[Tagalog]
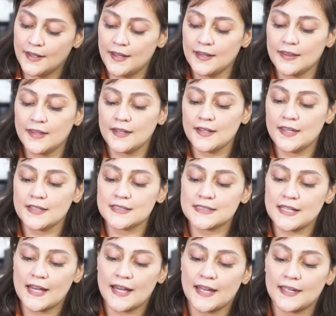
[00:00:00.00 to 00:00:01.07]
And then
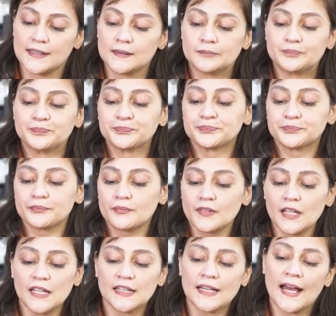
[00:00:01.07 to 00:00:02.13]
inside,
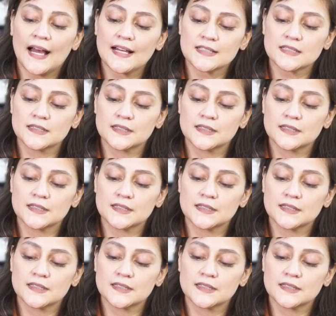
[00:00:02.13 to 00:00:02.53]
it has